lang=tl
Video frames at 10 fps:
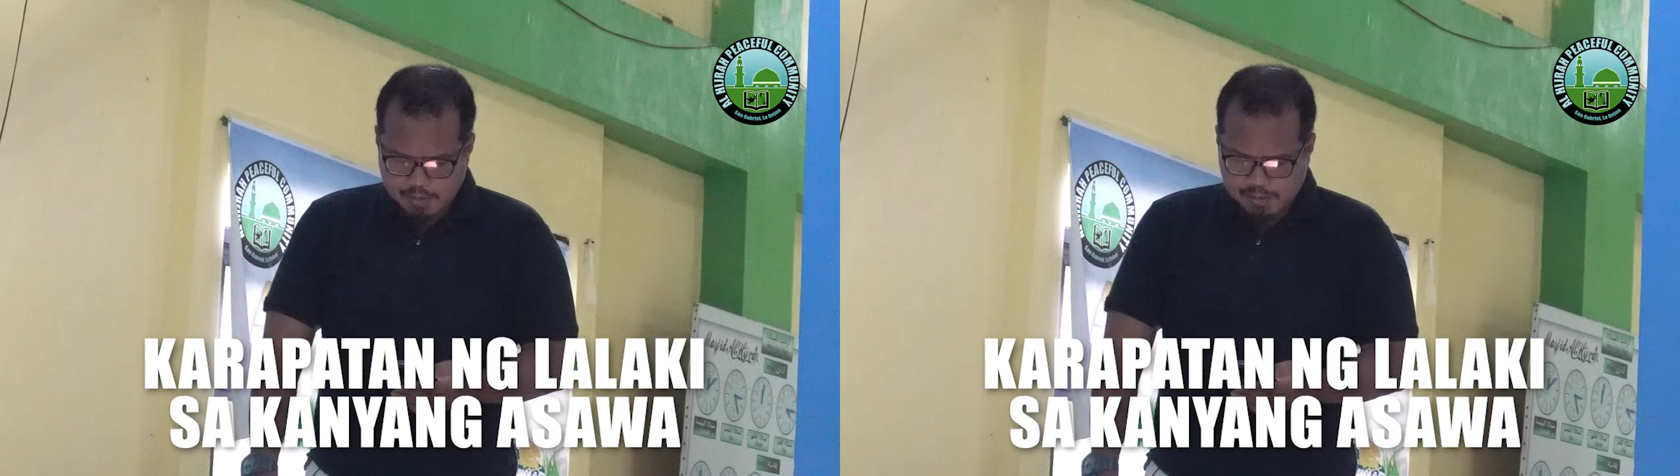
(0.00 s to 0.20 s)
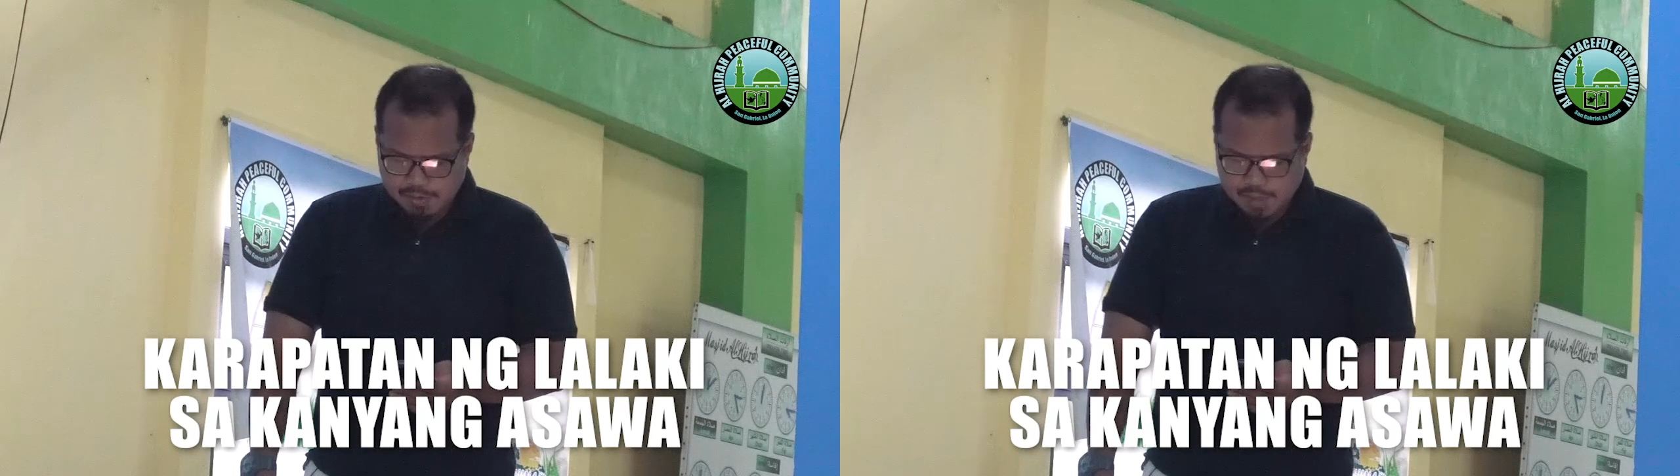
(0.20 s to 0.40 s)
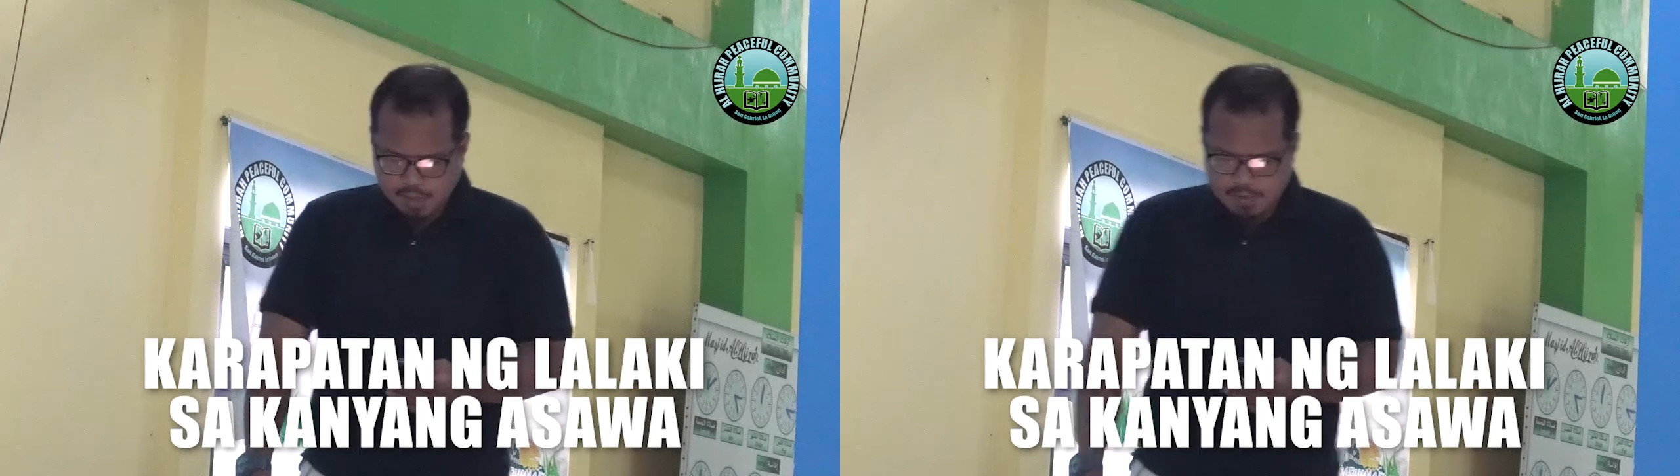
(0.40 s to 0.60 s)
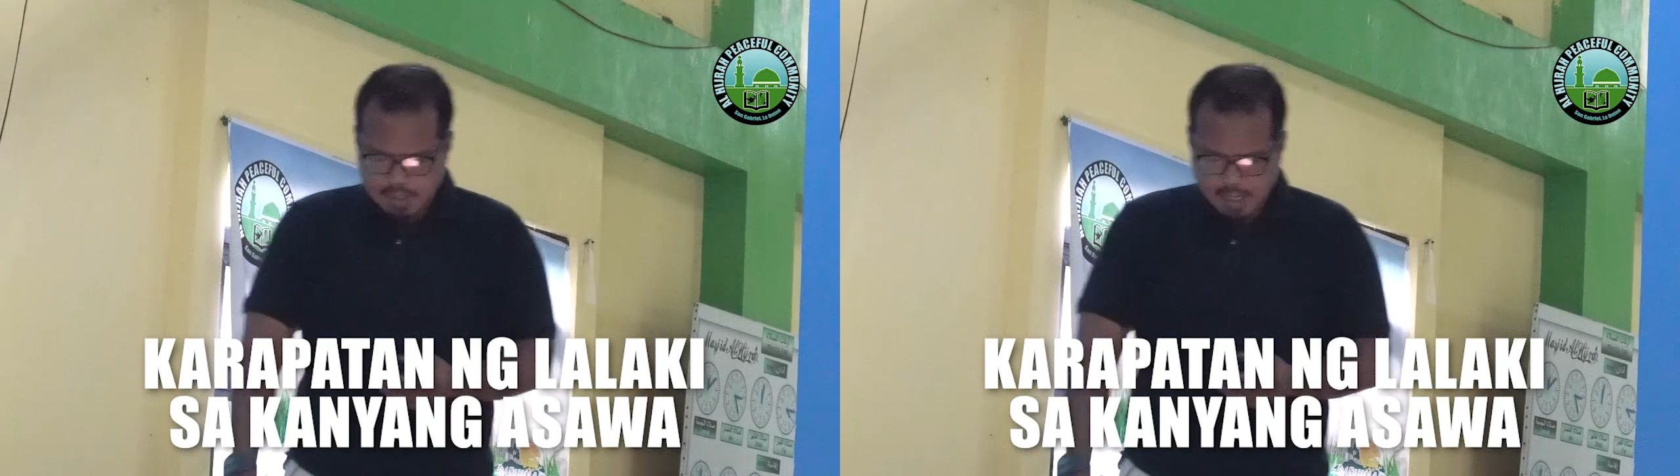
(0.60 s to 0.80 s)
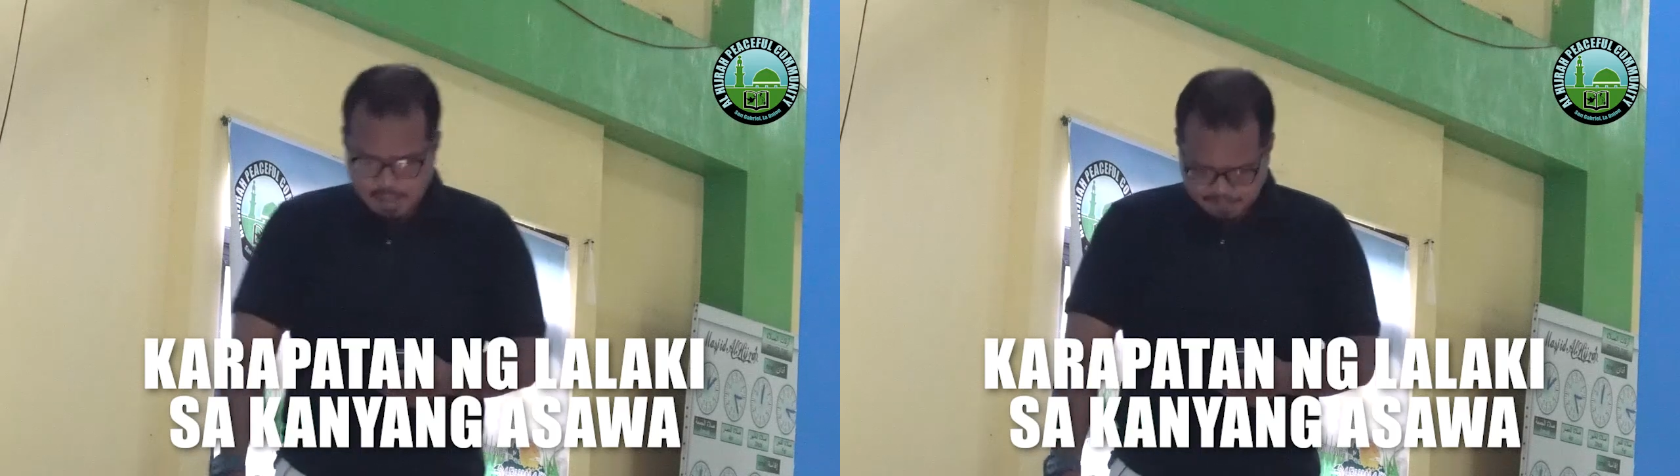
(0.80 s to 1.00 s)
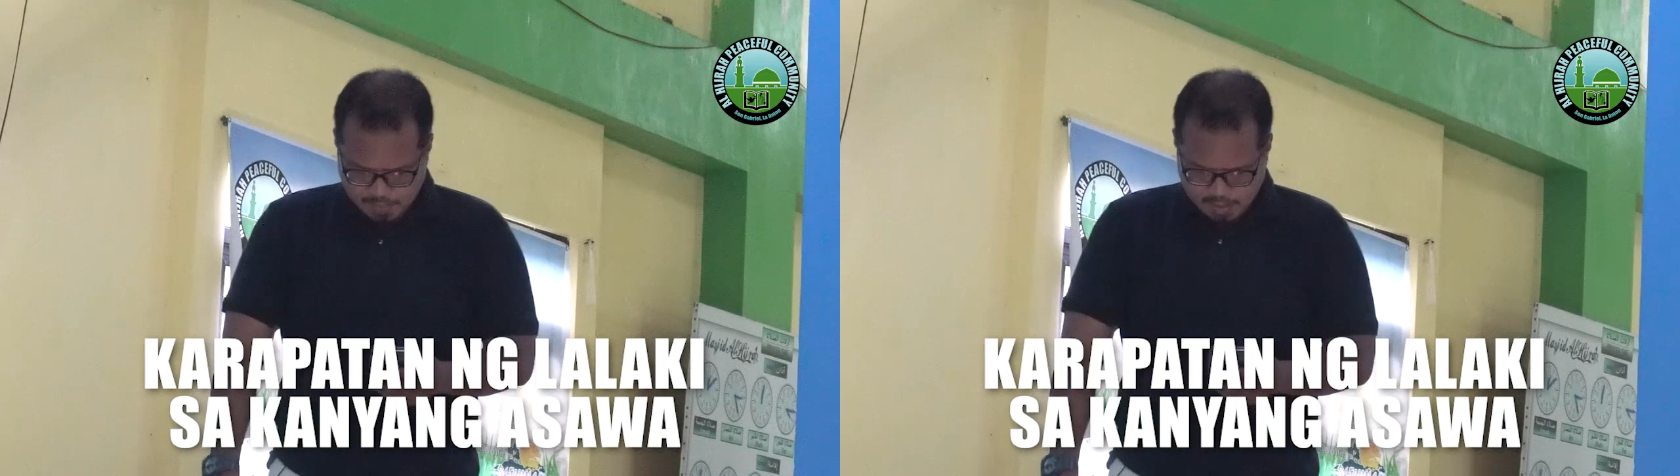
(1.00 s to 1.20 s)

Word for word: nushuzahunna,